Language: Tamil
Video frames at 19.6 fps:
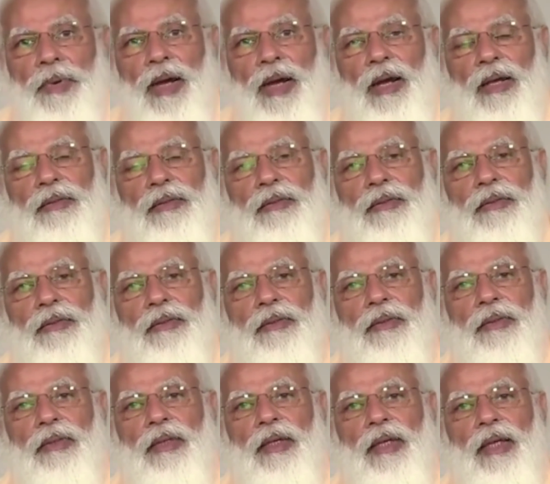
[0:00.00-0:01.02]
நேற்று
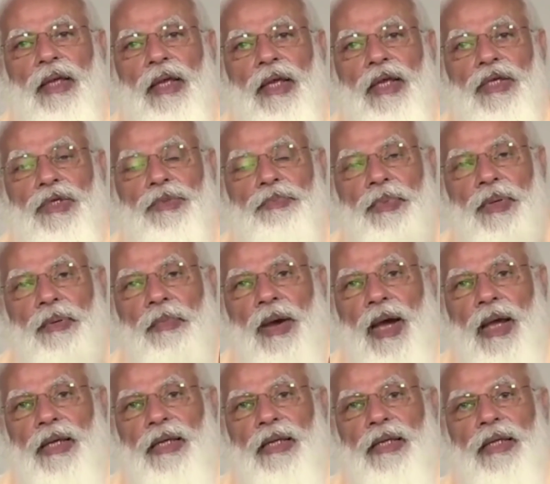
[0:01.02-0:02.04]
தலைமை அமைச்சர் வந்து
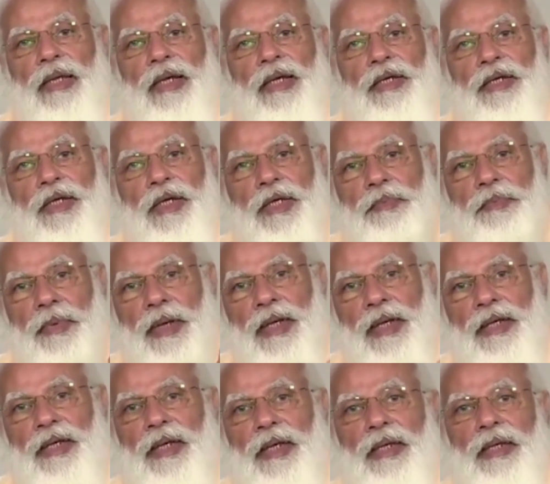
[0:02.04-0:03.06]
மக்கள்கிட்ட
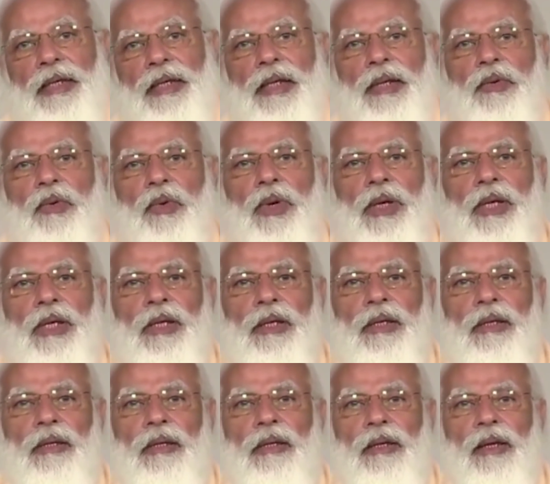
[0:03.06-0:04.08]
வழக்கம் போல் அவர்
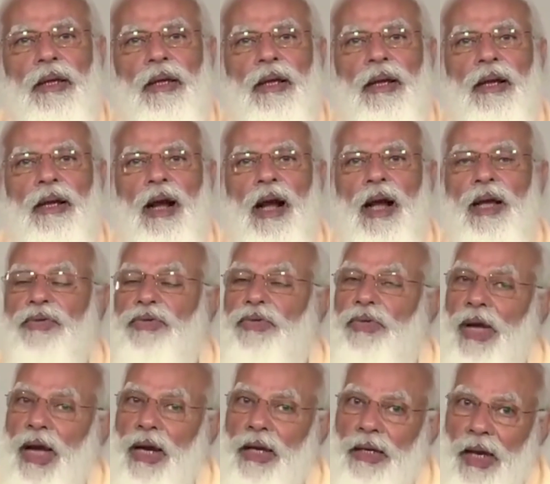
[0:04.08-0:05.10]
வந்து புது
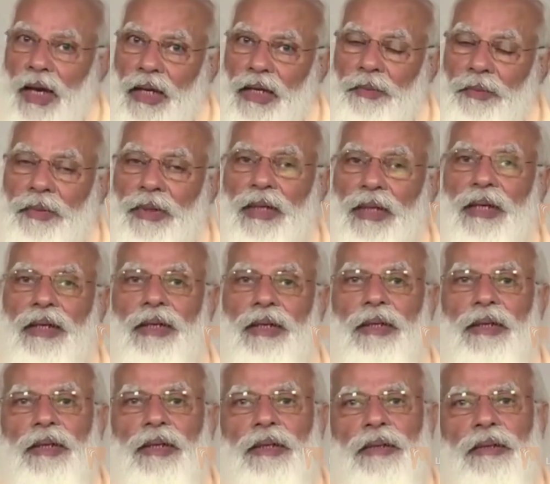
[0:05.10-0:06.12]
புது ஆடைகள்
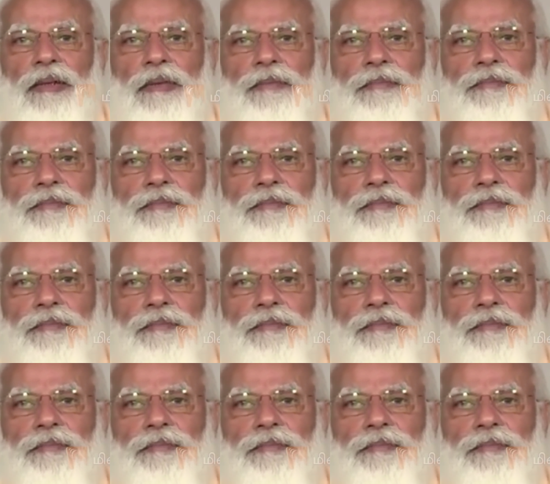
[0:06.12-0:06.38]
தரித்து